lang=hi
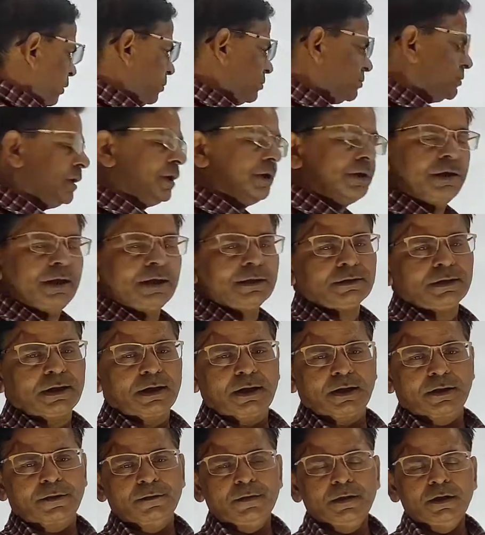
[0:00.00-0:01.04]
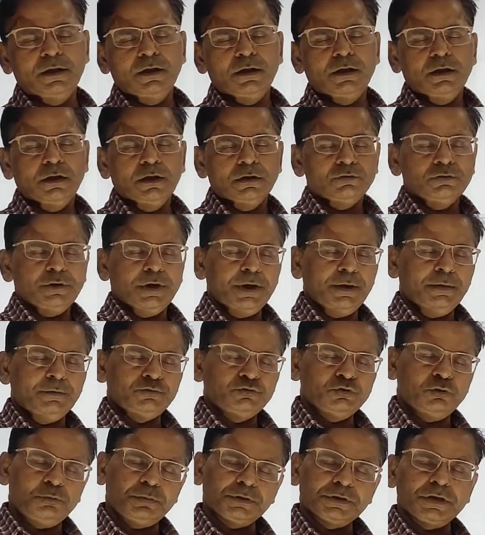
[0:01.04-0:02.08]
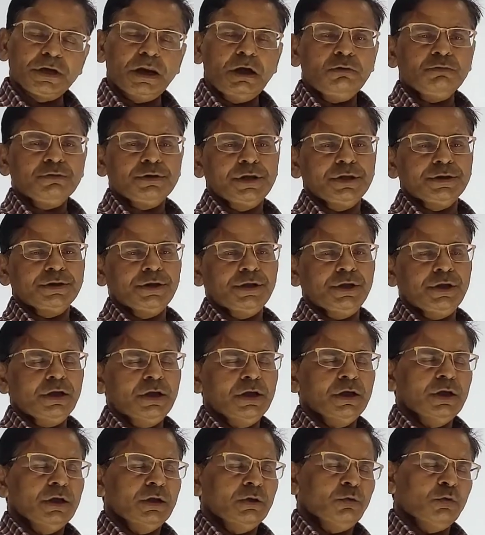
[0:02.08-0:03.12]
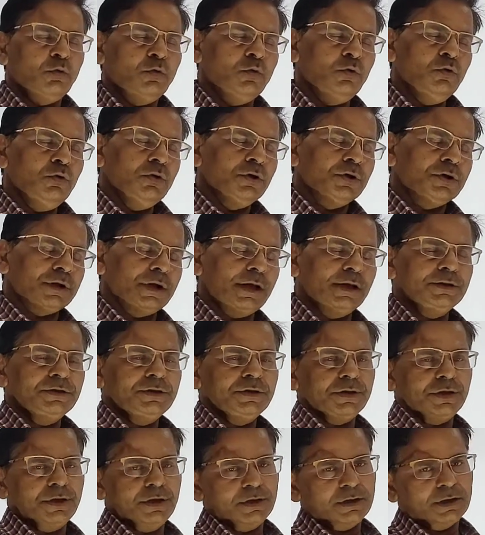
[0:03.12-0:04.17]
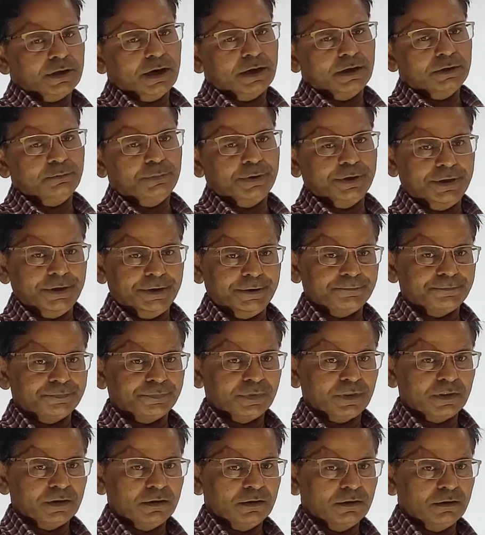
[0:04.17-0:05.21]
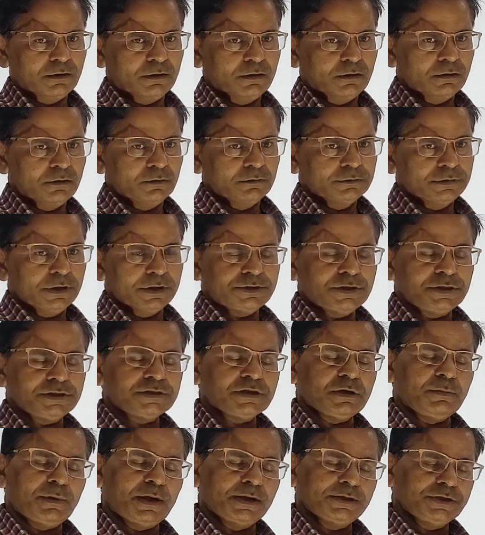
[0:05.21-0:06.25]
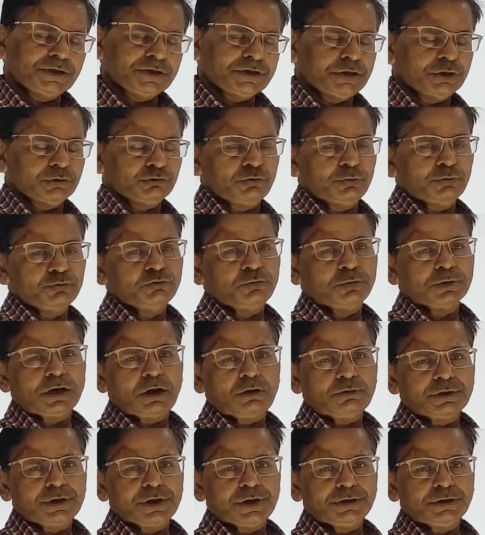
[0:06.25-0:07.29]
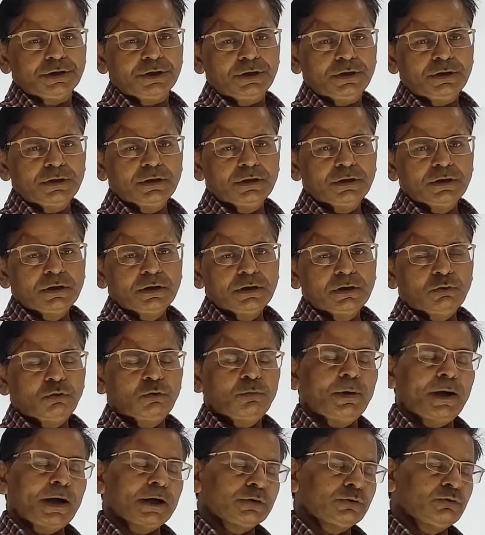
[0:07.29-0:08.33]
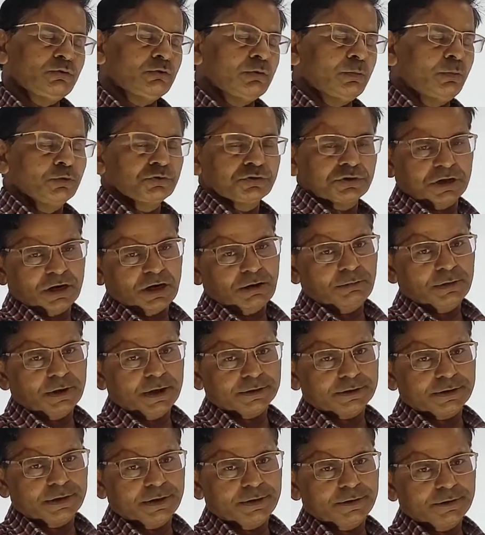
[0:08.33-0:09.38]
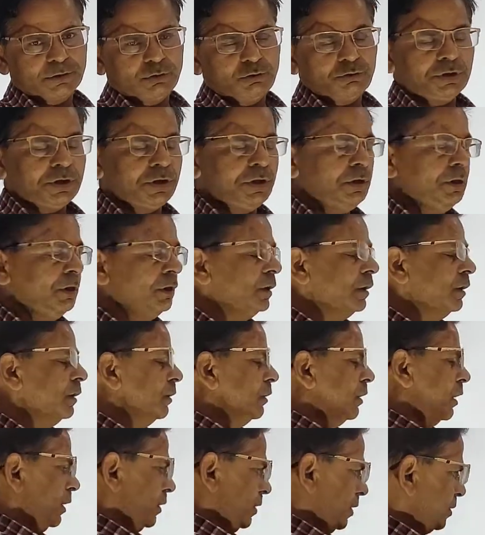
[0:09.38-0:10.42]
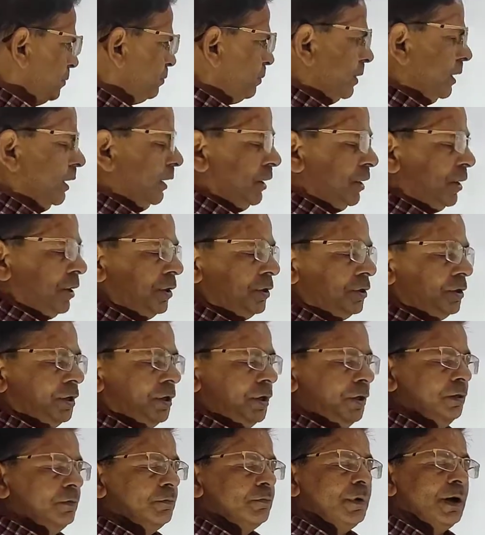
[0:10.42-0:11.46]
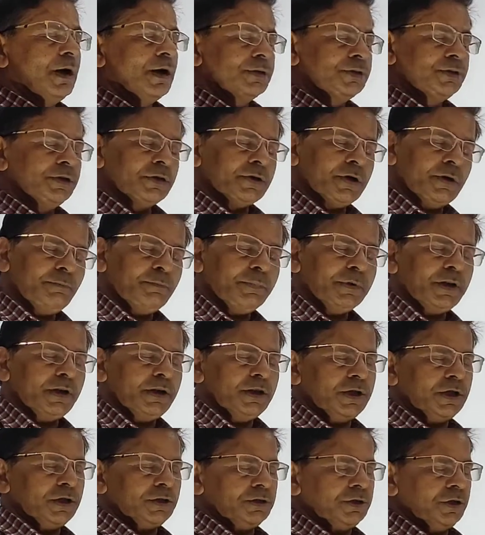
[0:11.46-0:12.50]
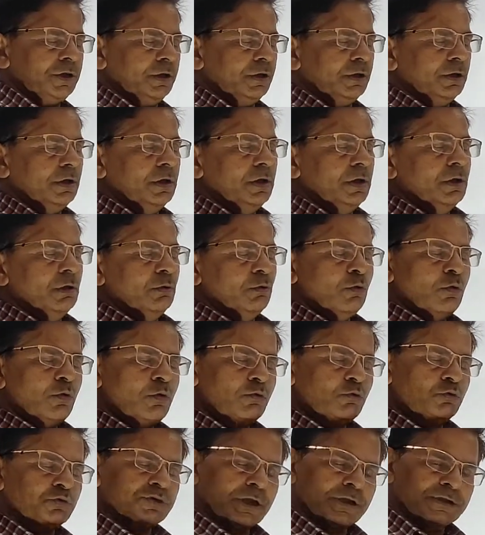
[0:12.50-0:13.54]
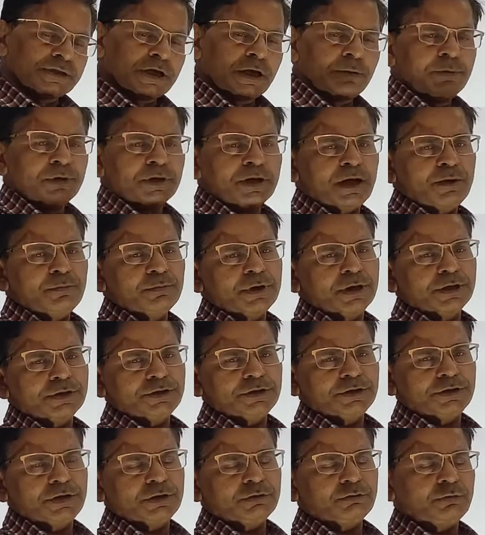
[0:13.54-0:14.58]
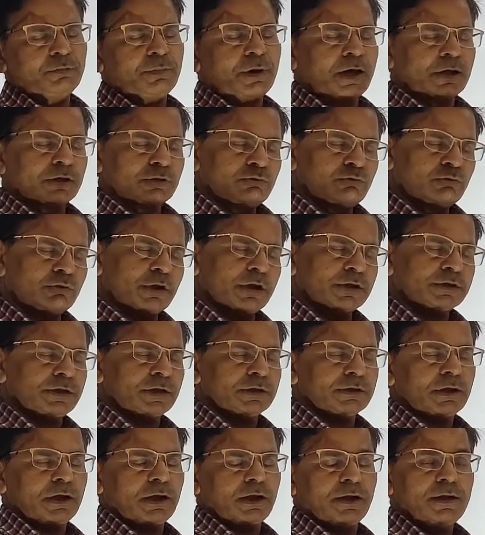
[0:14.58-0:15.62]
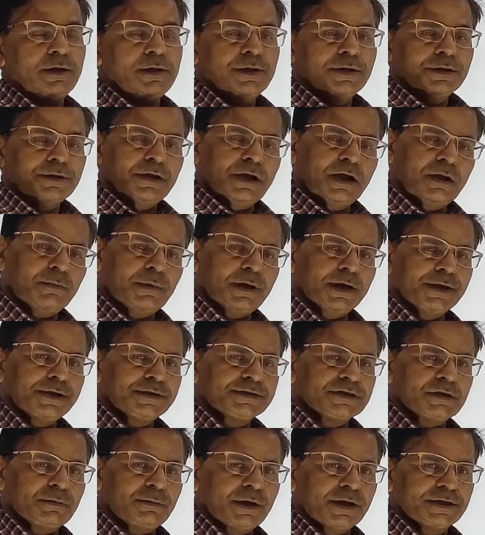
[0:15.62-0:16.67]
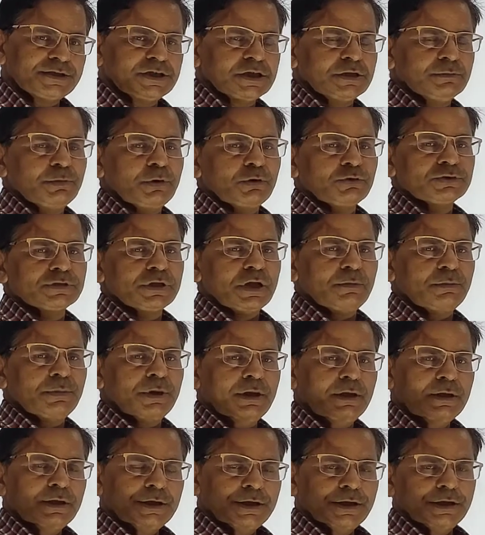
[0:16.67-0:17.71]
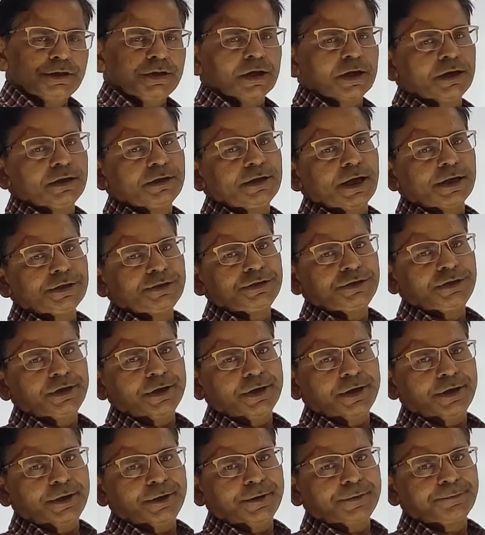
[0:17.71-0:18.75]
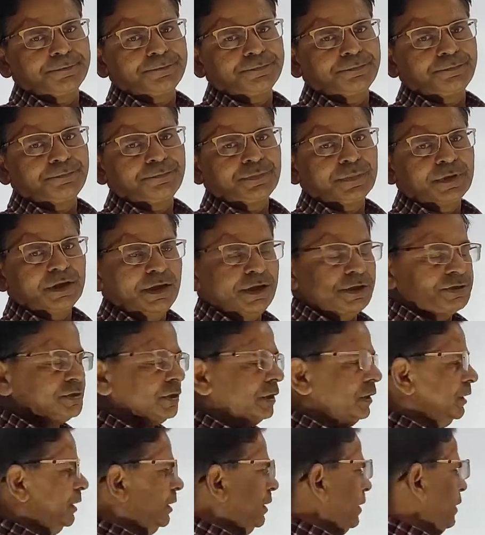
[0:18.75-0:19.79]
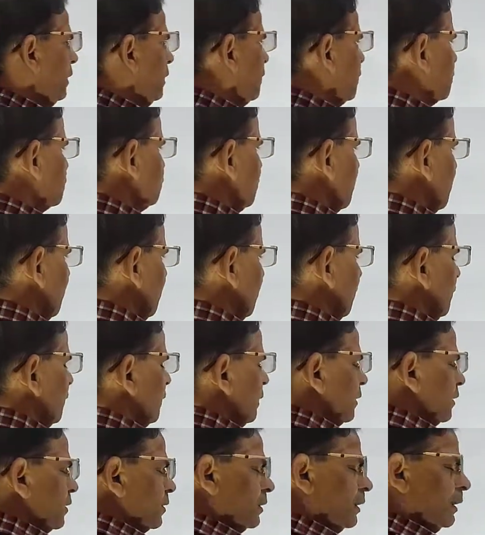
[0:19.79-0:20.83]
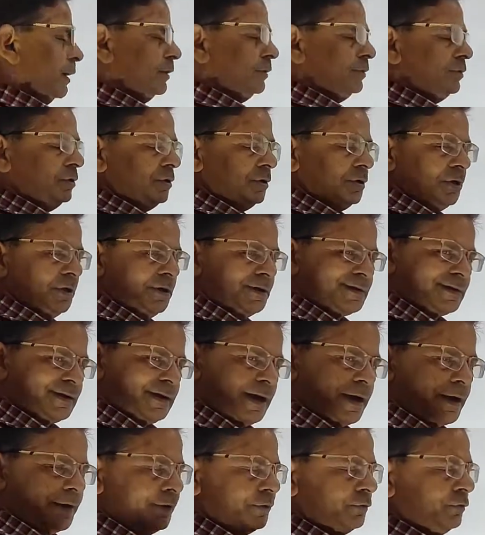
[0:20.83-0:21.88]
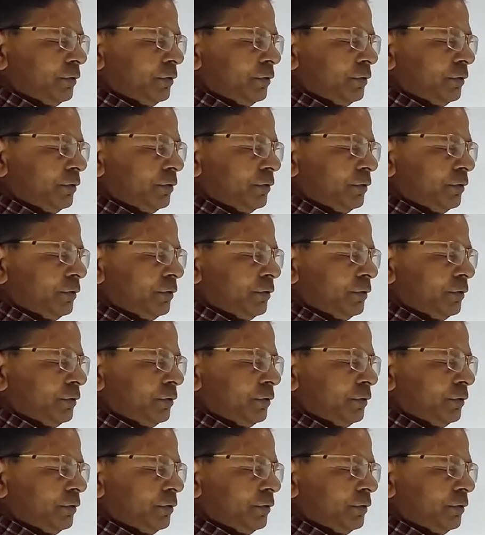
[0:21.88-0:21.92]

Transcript: व्यवस्था किया था जो है जो बदलाव किए थे वो क्रांति के कारण बने जैसे सामाजिक क्षेत्र में जो बदलाव किए थे वो भारतीयों को बहुत खराब लगा था क्योंकि अंग्रेज पढ़े लिखे थे भारतीय कम पढ़े लिखे थे वो कुछ अच्छा भी काम करते थे तो भारतीयों को लगता था कि हमारे सामाजिक व्यवस्था में ये दखलदाजी दे रहे हैं इसलिए जो है क्रांति के कारण